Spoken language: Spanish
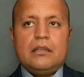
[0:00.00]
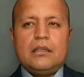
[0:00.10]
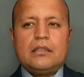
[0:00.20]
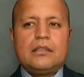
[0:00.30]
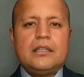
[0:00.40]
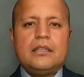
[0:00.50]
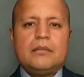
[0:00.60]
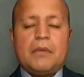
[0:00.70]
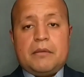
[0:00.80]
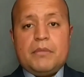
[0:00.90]
eh,
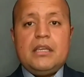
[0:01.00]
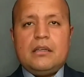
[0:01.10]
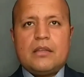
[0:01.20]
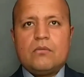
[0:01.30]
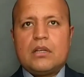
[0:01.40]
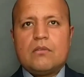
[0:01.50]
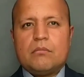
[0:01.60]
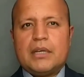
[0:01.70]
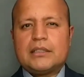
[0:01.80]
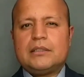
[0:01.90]
tiene, en mí ha durado
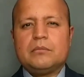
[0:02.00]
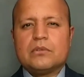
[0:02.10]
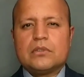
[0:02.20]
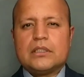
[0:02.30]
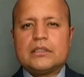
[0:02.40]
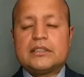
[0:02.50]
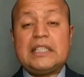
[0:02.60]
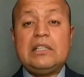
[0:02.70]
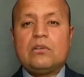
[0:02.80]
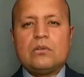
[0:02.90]
un máximo de
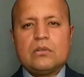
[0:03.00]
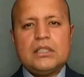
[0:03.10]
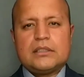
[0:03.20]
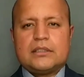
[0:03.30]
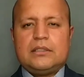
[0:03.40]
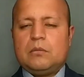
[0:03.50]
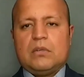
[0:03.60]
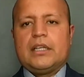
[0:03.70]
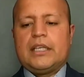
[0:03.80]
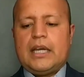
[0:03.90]
5 horas, así
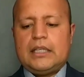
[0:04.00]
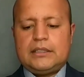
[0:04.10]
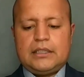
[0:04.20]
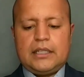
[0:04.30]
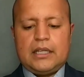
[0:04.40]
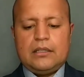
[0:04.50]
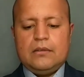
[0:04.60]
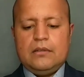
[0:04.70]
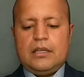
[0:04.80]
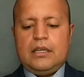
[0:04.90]
como que ya estirando.